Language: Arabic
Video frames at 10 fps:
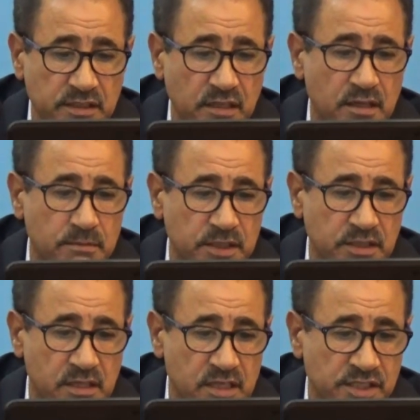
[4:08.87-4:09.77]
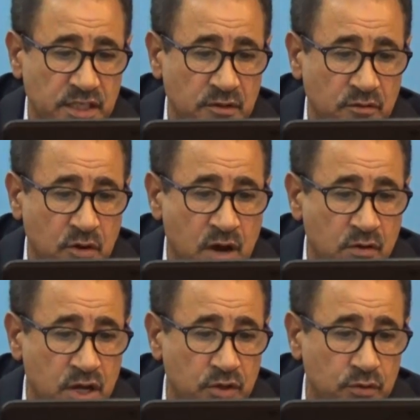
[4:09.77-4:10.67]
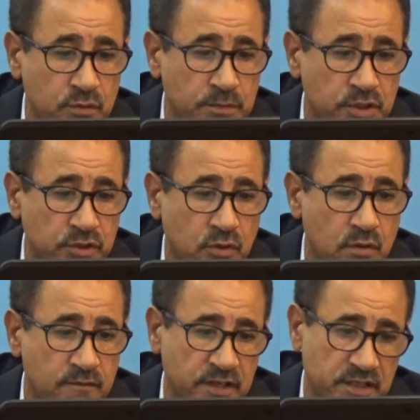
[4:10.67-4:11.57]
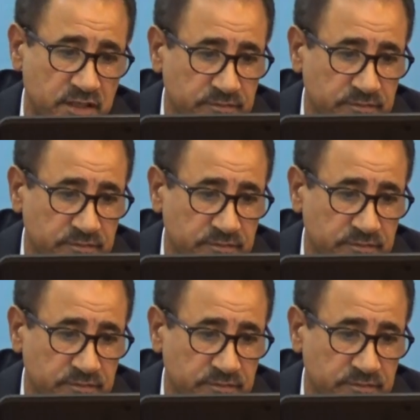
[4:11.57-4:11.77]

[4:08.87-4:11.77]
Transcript: انتخابات الرئاسيه وهو نوبرت هوفر